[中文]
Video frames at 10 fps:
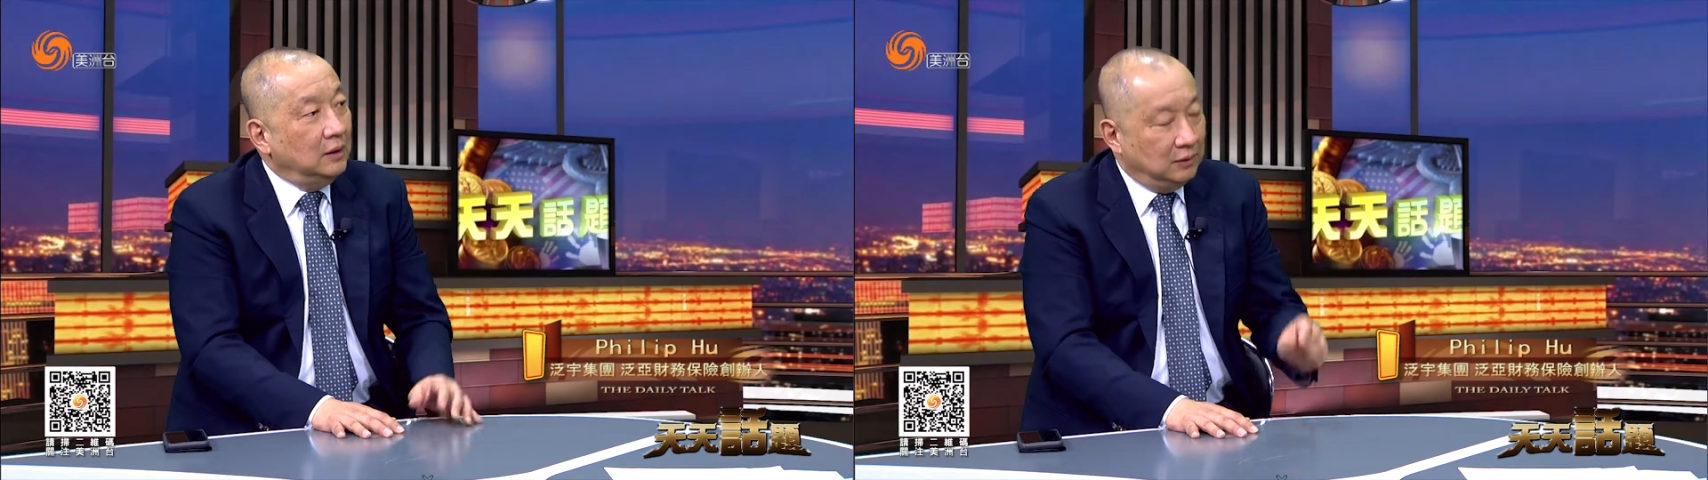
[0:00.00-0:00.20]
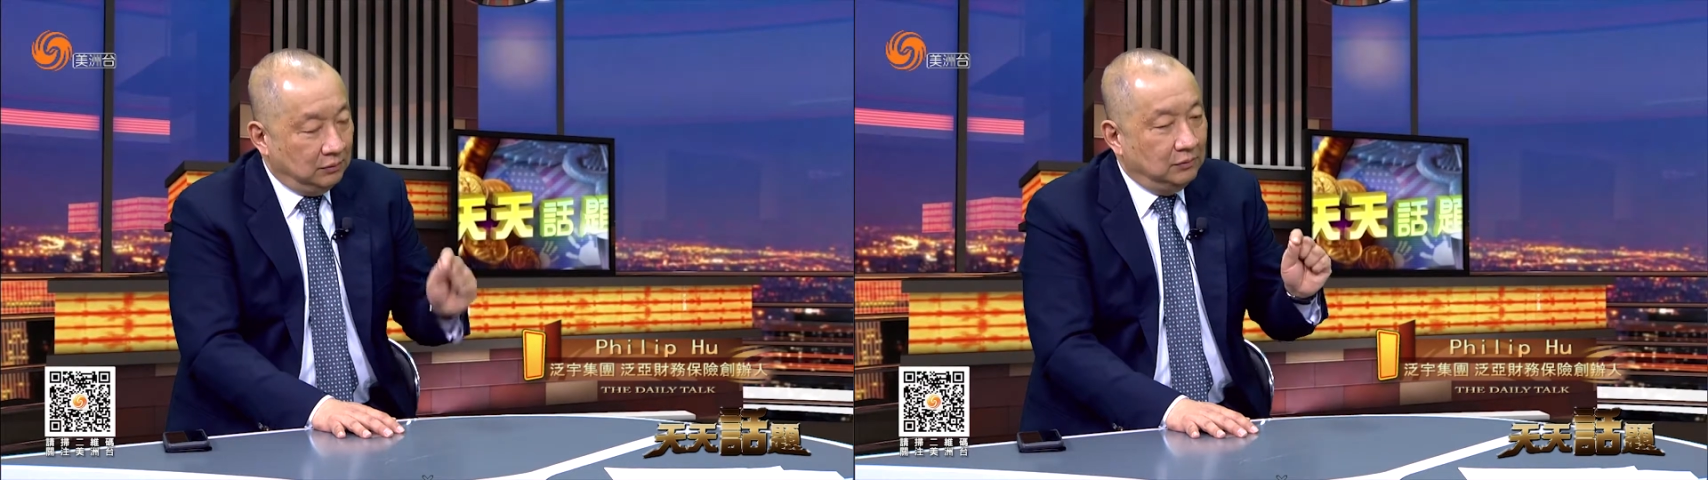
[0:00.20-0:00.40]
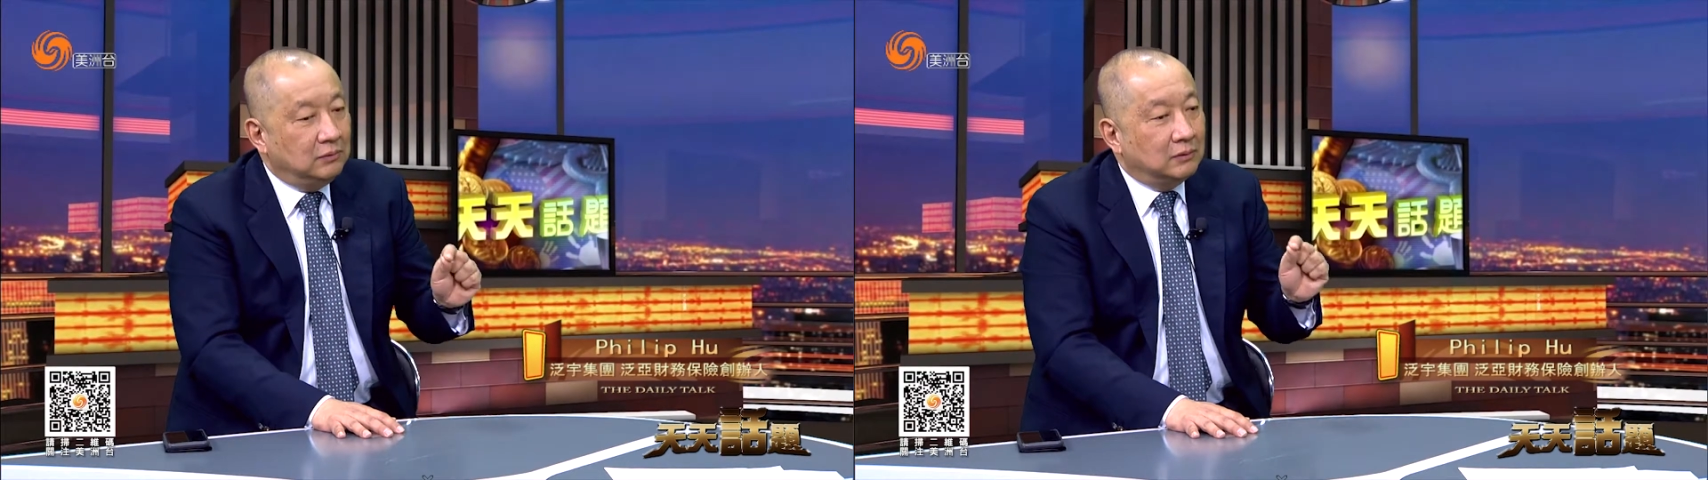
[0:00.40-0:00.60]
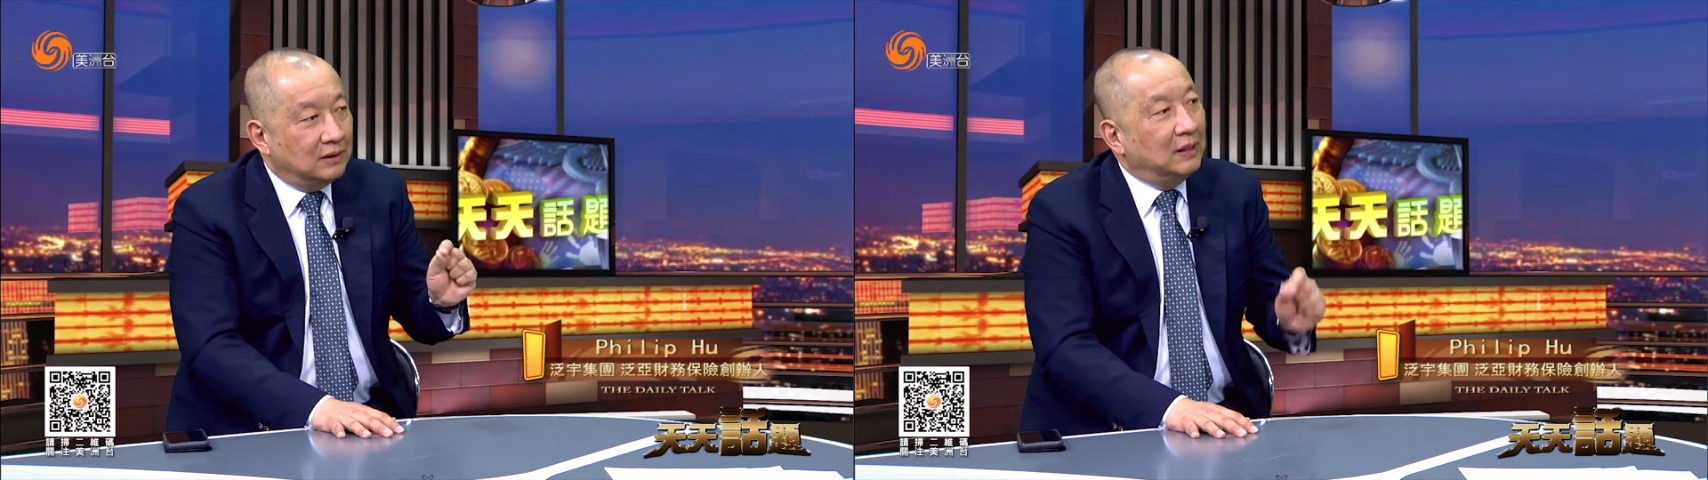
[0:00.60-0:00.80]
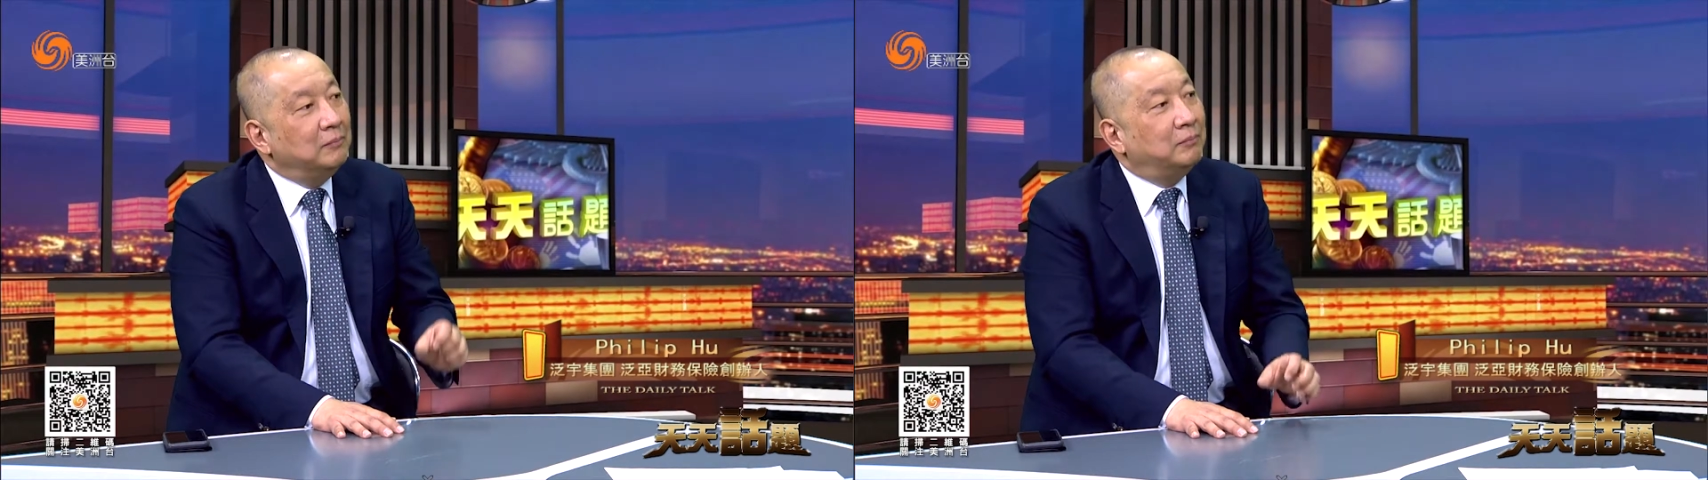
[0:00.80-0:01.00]
如果
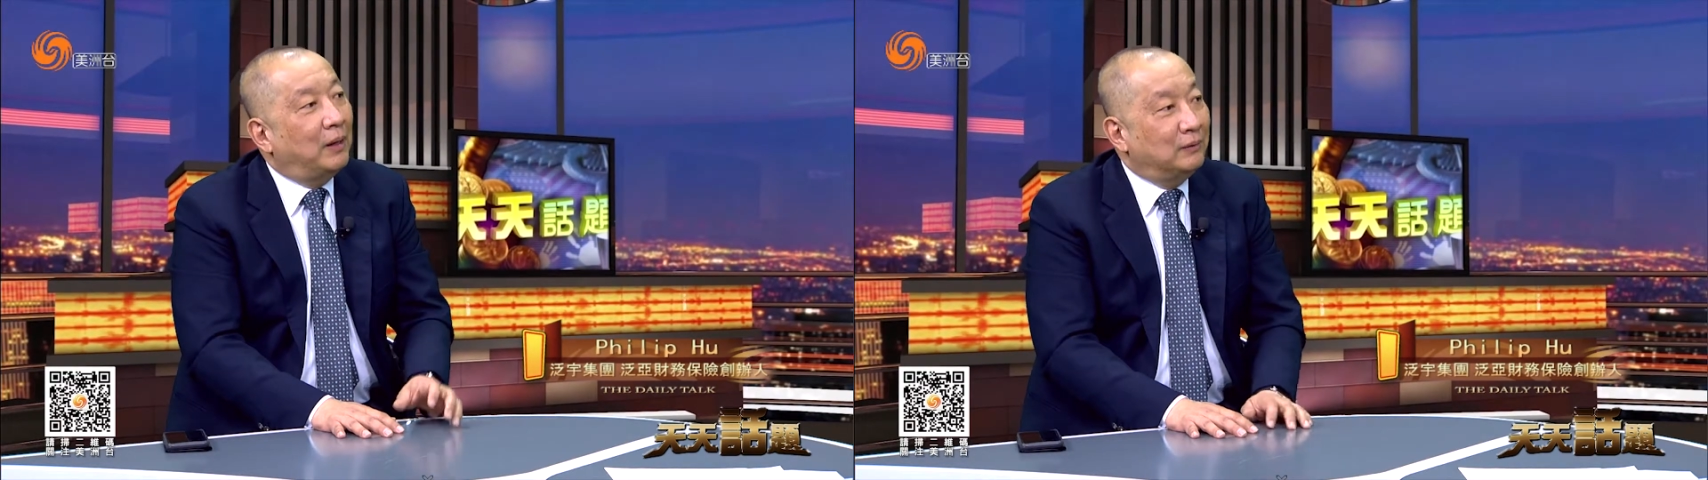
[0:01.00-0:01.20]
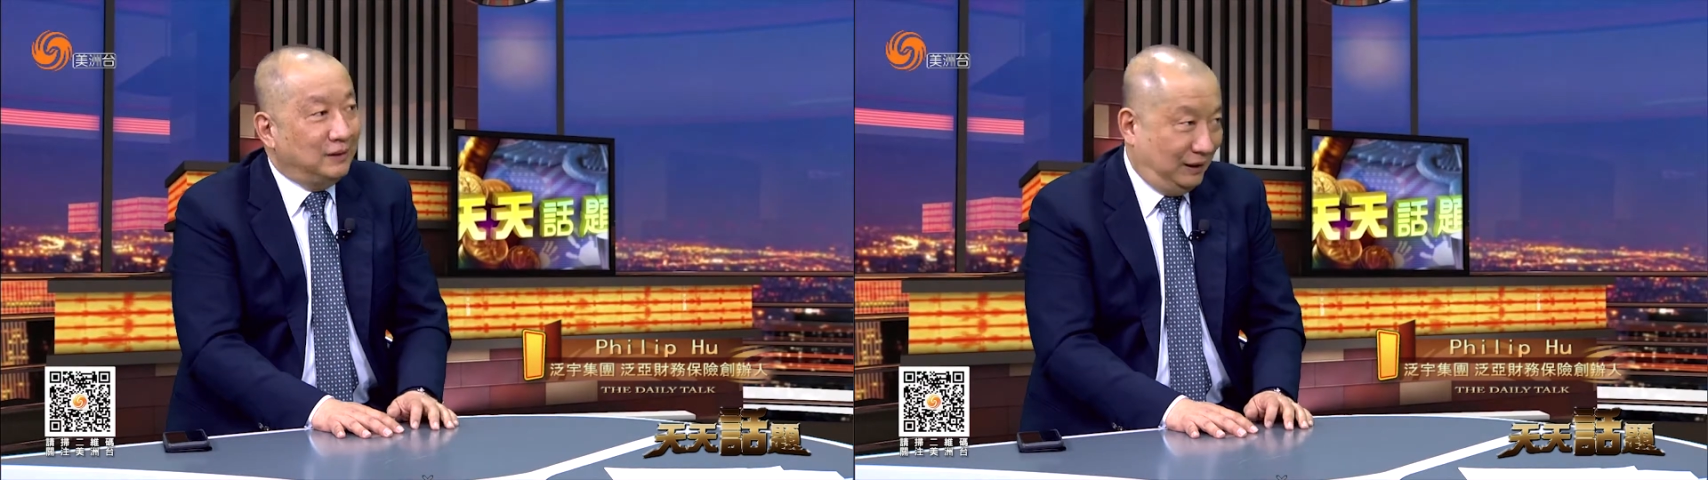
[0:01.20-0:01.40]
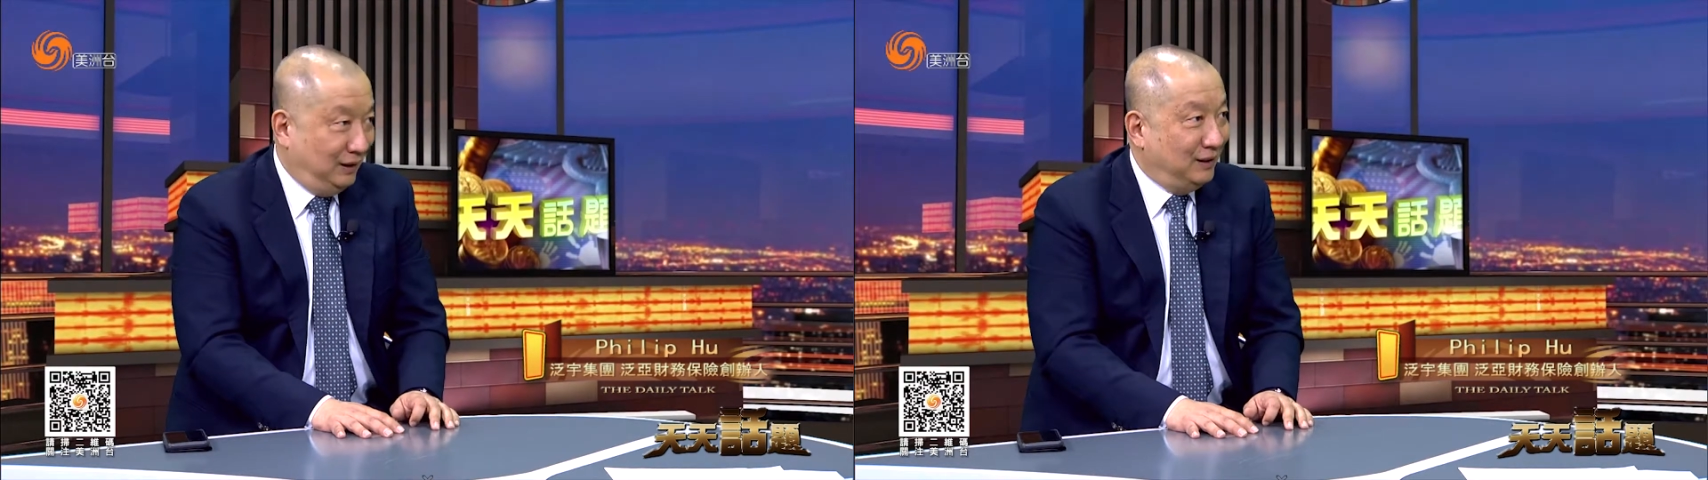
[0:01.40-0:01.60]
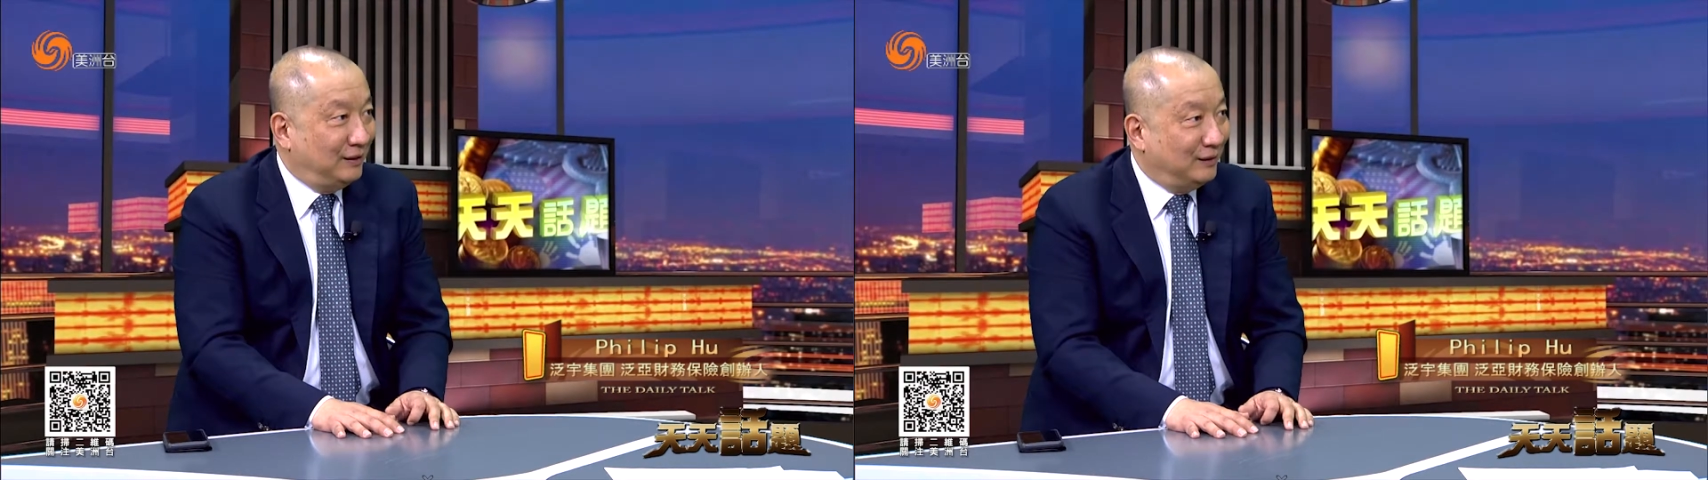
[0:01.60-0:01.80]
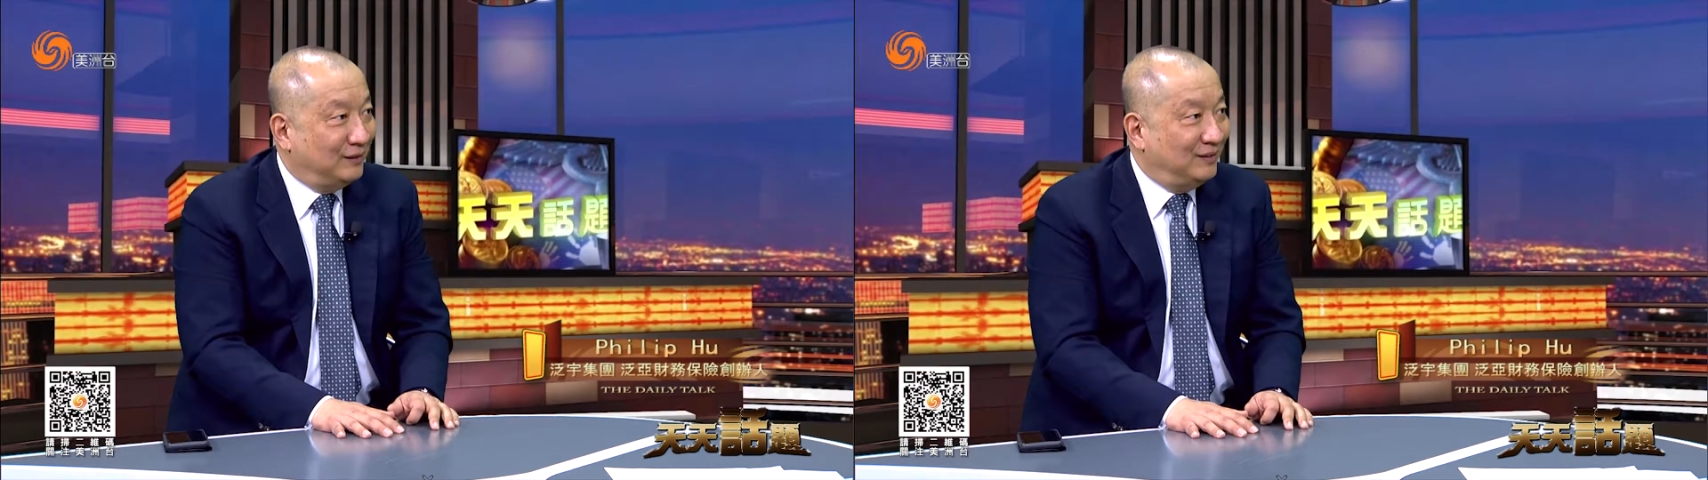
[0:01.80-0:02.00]
能保底的
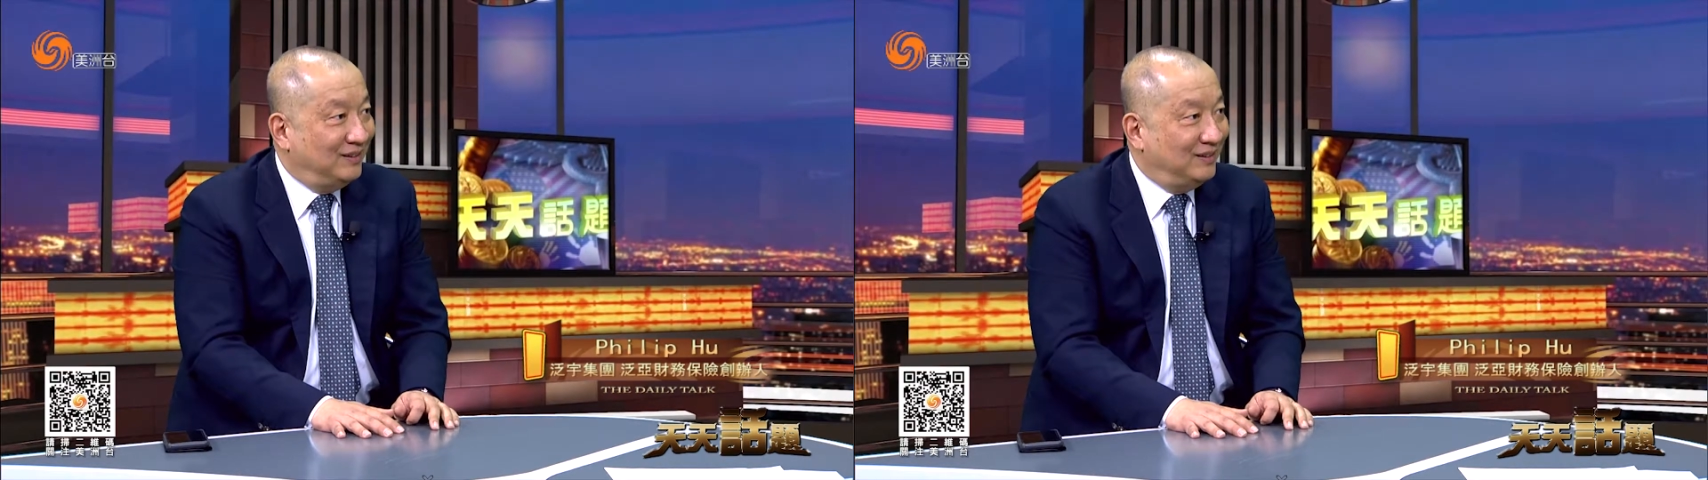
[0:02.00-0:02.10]
时候，